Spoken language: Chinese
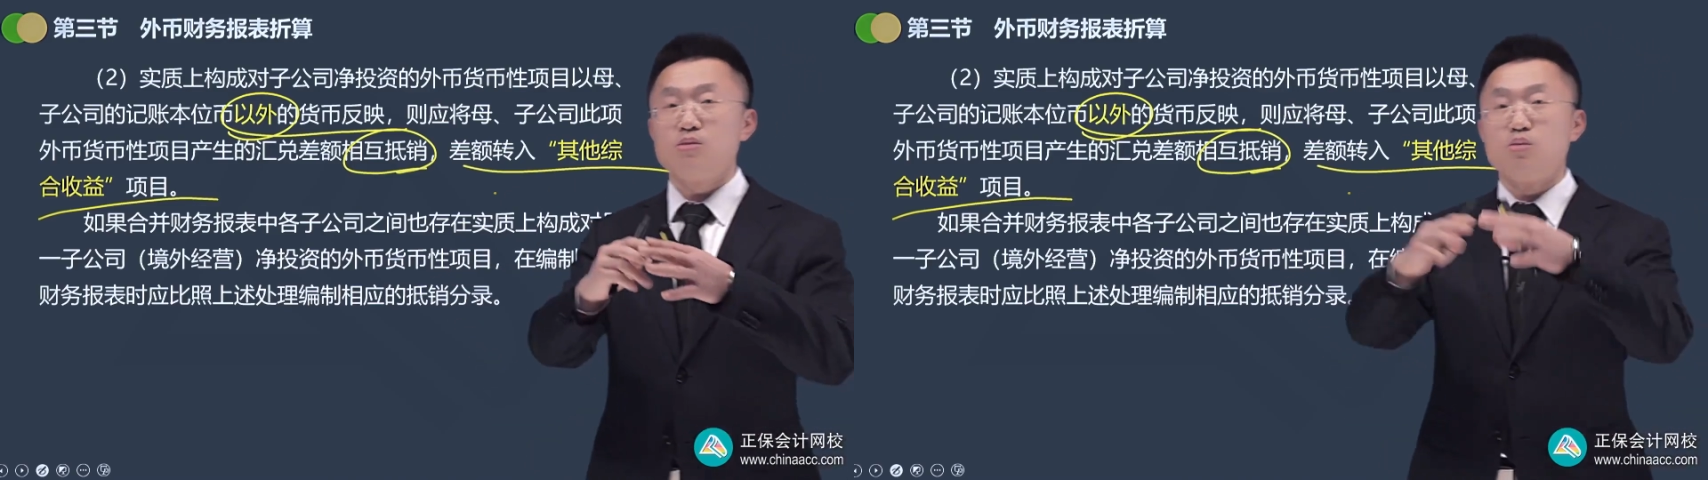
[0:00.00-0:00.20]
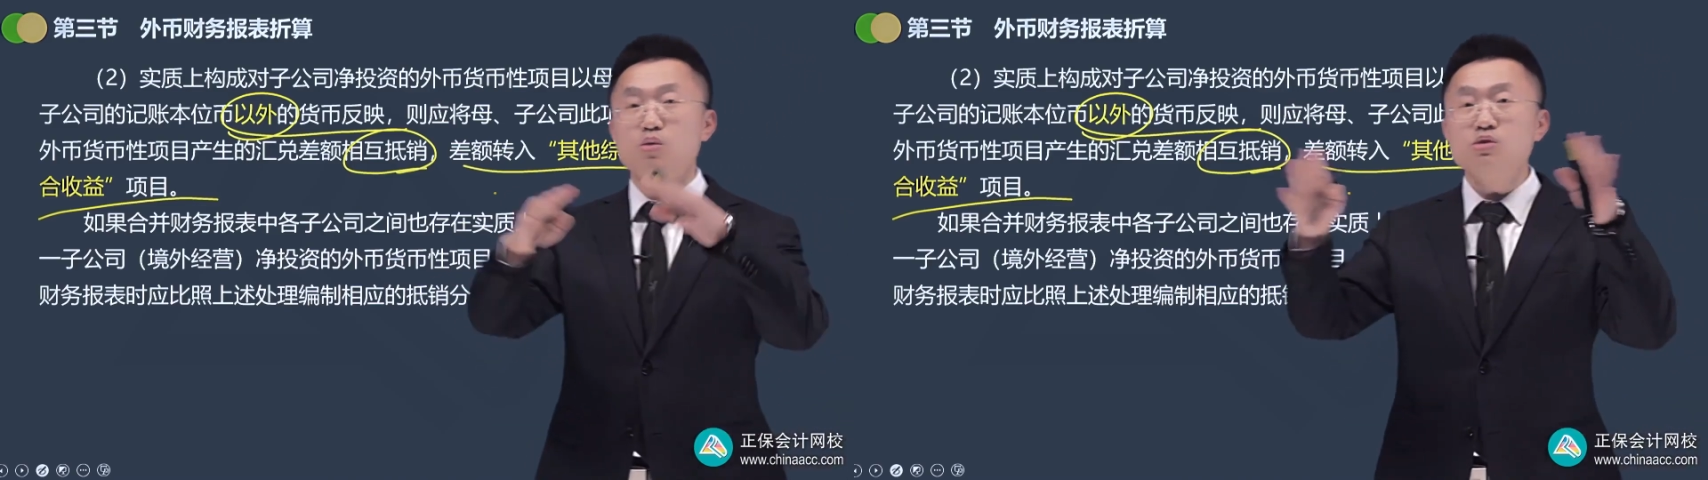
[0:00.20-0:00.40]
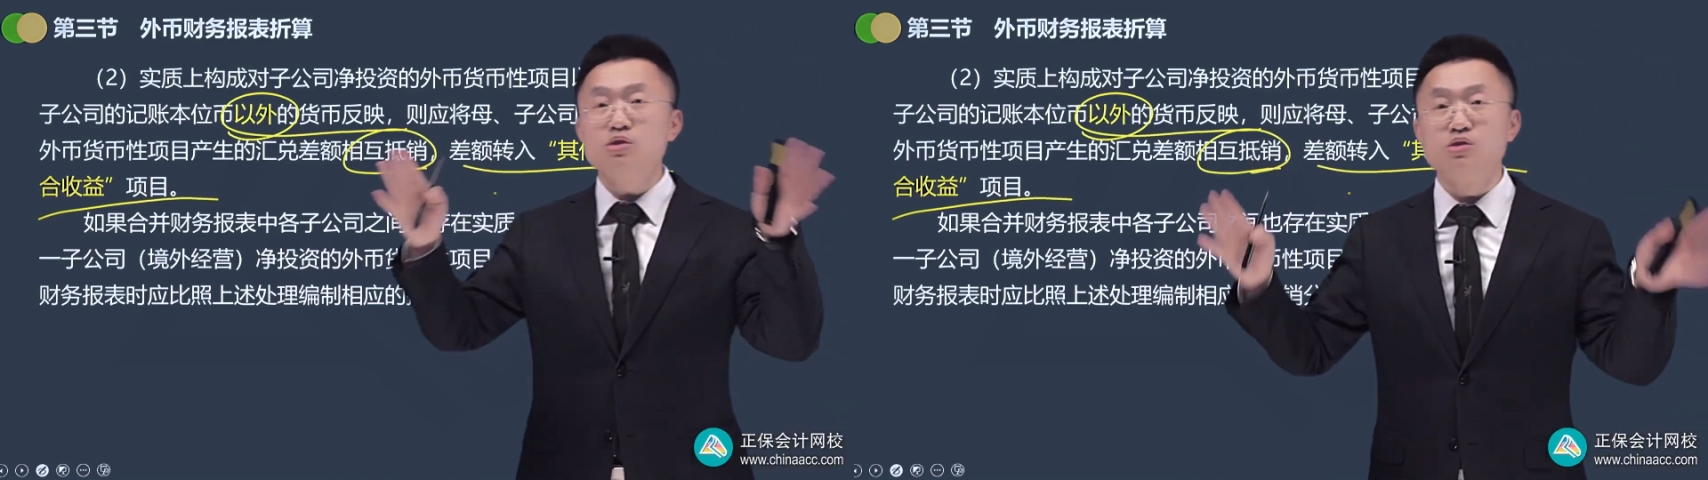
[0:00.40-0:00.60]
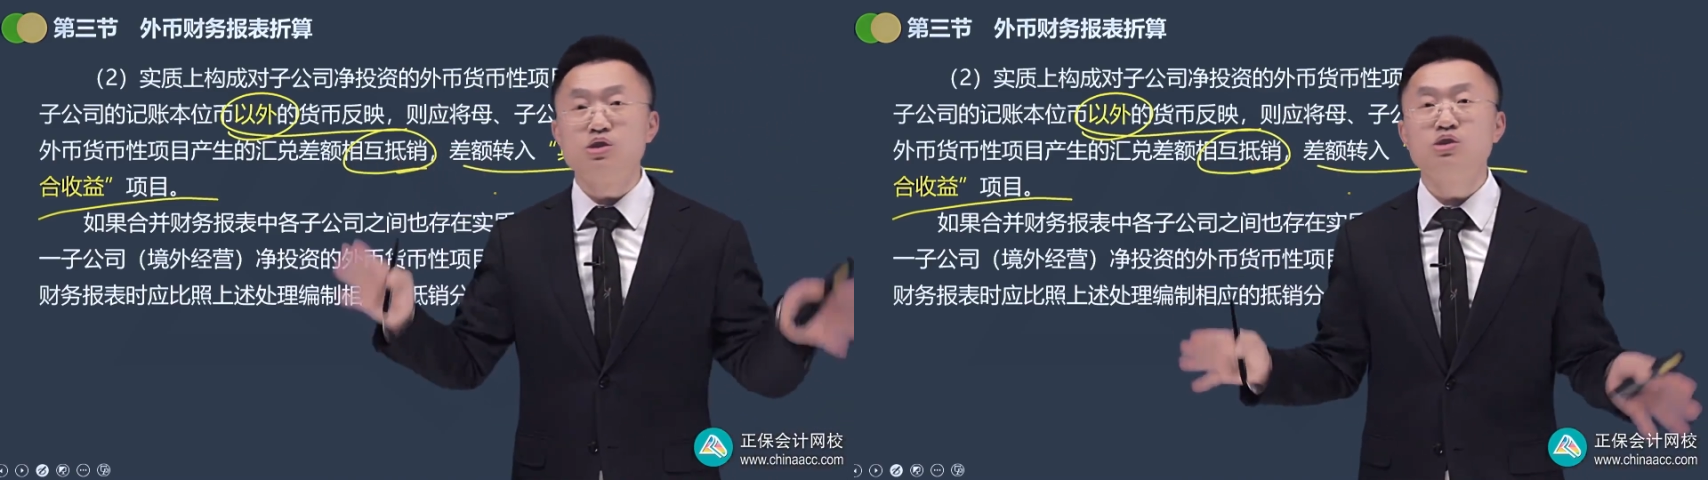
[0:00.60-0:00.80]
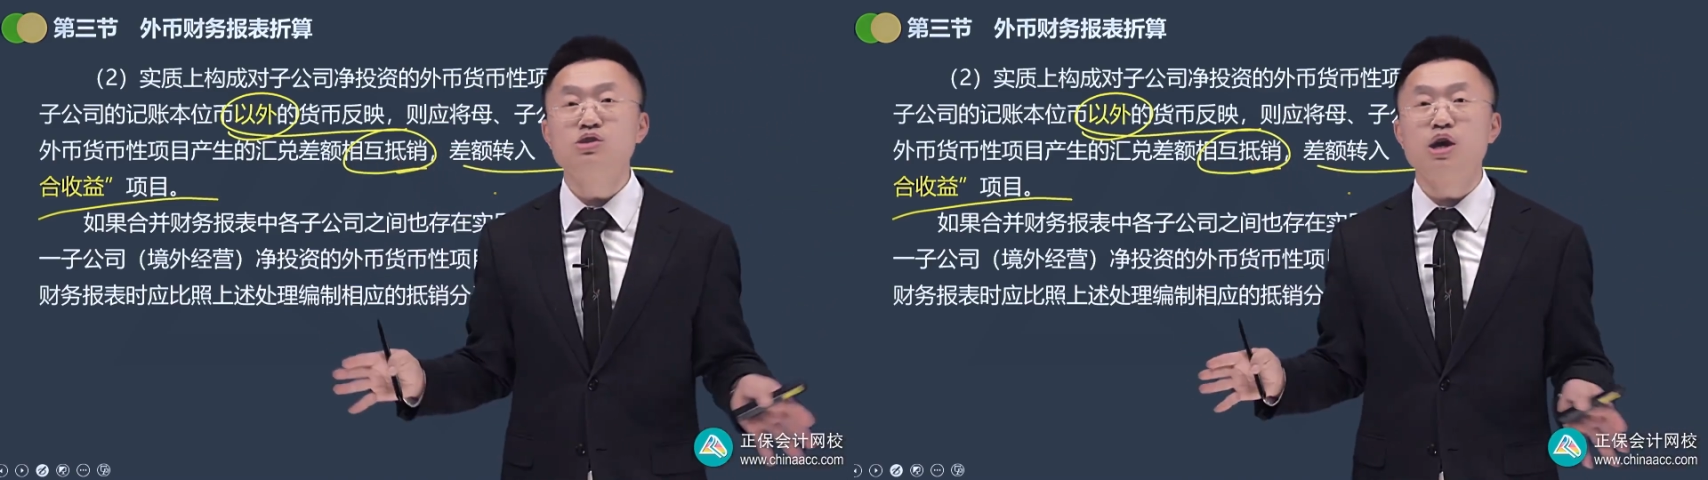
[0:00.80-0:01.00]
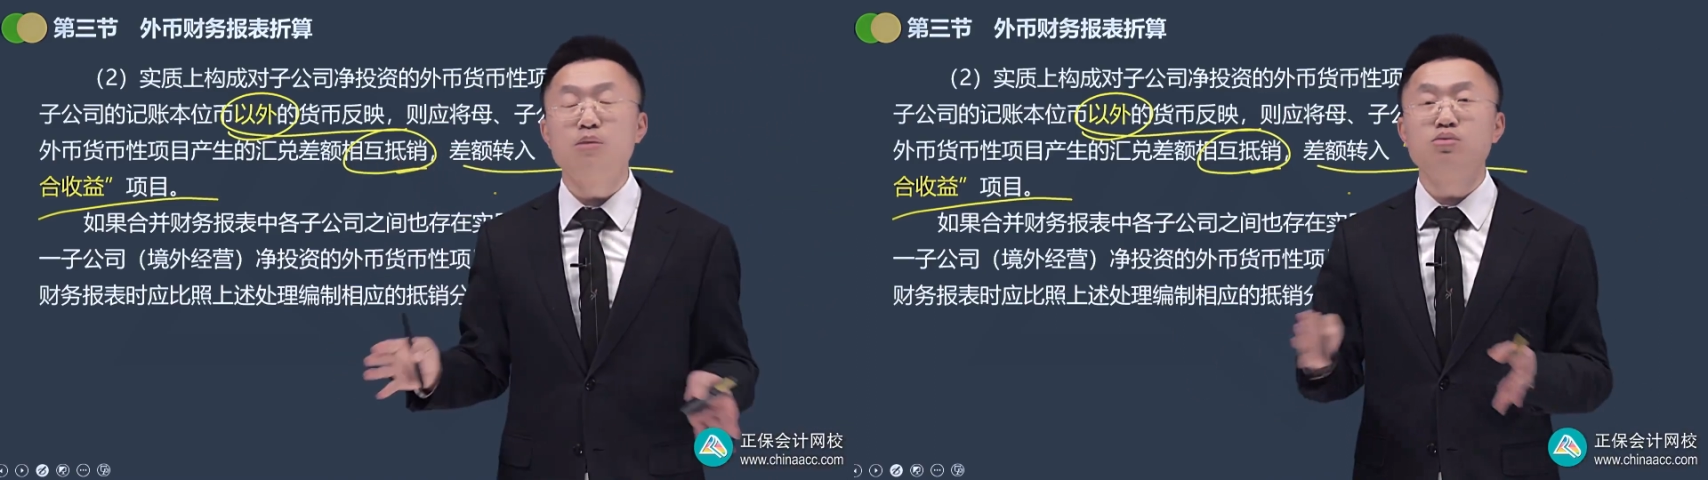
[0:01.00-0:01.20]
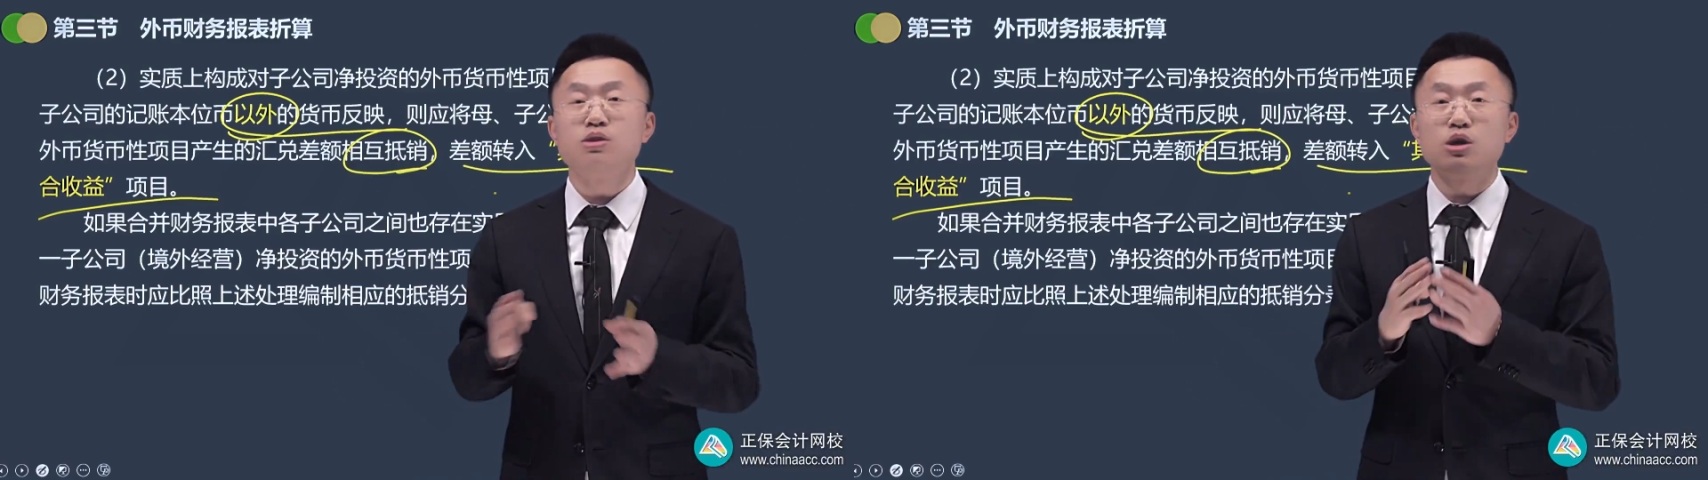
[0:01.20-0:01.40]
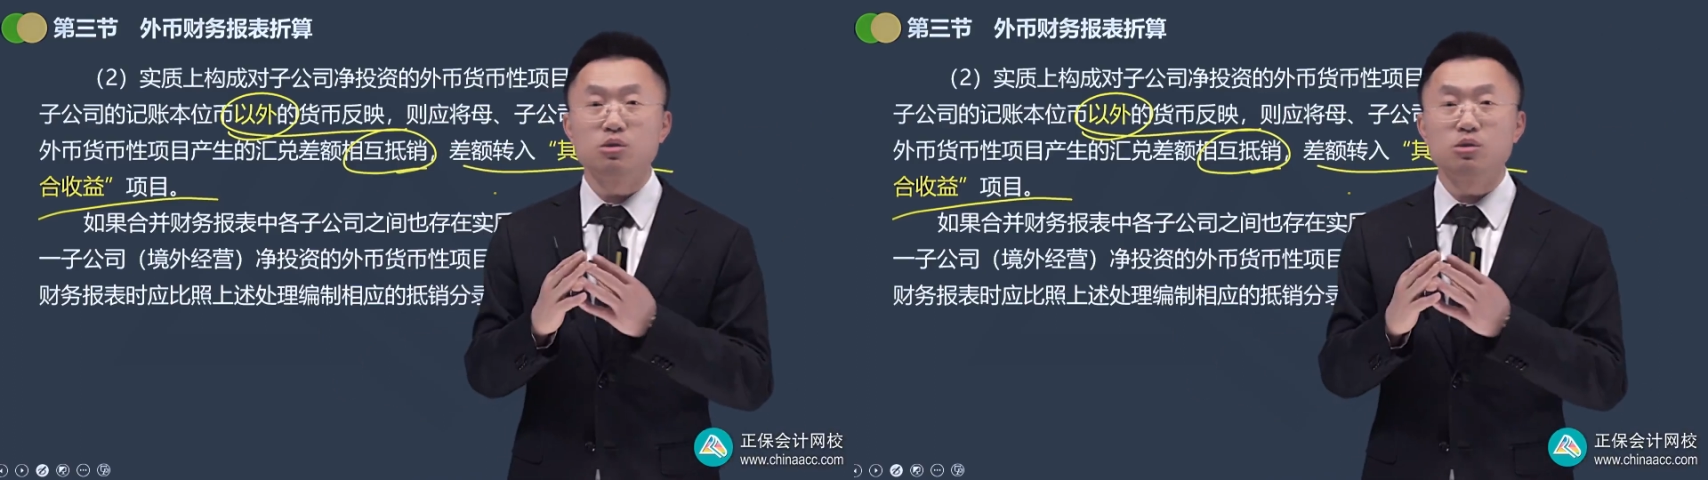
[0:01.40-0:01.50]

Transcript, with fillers: 母子之间不能